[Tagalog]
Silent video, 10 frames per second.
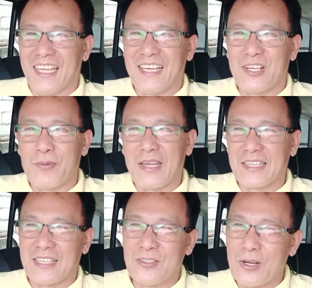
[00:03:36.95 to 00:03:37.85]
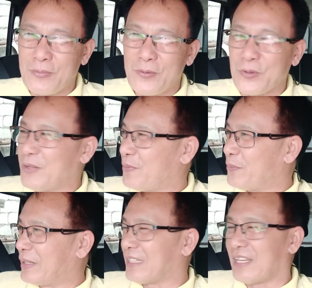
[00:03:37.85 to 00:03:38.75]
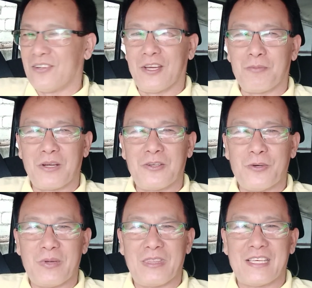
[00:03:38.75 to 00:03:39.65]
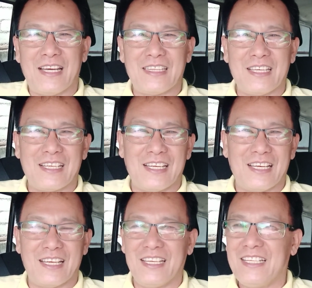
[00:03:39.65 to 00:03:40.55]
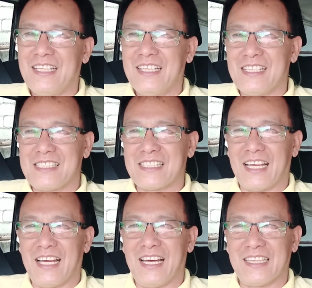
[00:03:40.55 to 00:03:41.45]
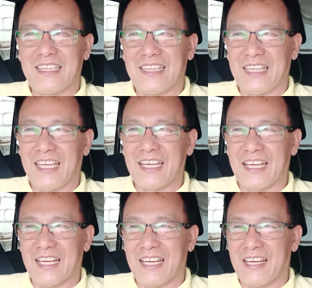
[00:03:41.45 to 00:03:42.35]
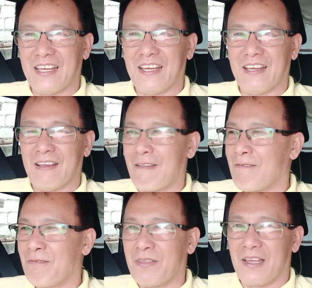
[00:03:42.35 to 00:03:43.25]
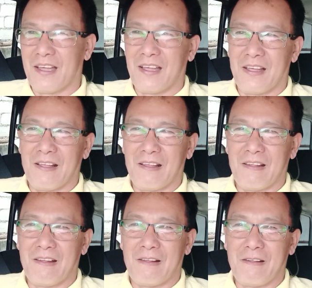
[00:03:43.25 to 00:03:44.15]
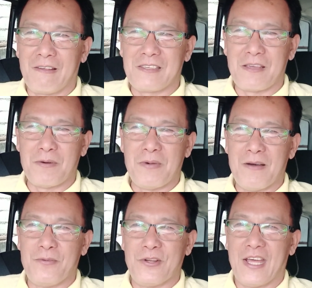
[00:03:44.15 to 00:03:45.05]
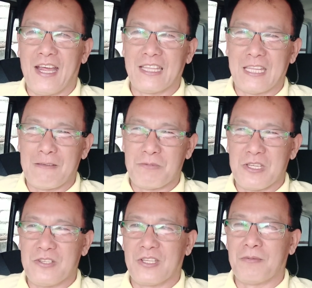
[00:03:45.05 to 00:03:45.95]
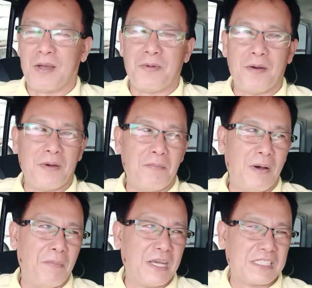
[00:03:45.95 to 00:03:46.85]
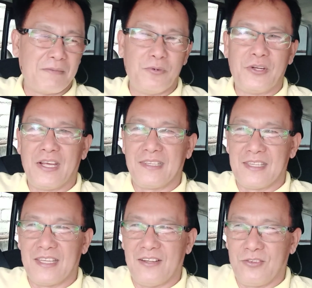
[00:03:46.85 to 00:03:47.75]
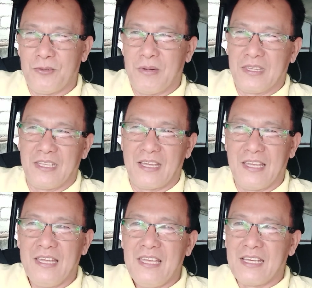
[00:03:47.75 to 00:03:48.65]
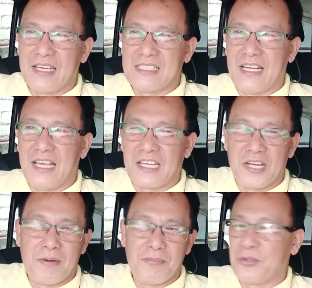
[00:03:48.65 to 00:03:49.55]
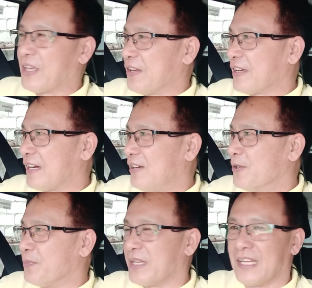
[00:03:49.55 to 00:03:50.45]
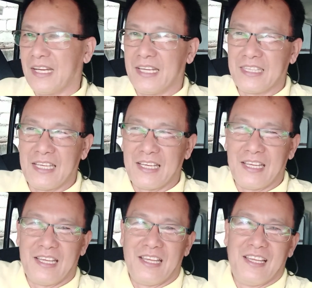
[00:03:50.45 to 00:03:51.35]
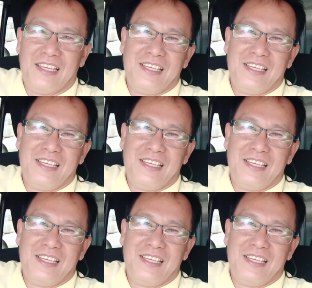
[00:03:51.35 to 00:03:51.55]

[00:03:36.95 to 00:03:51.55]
Ayan, kung may katanungan po, pwede po magtanong at mag-comment sa ating uh, sa at ating uh, uh, sa ibaba po ng ating video at mababasa po natin yan automatic kasi lagi naman po tayo naka-open ng ating uh,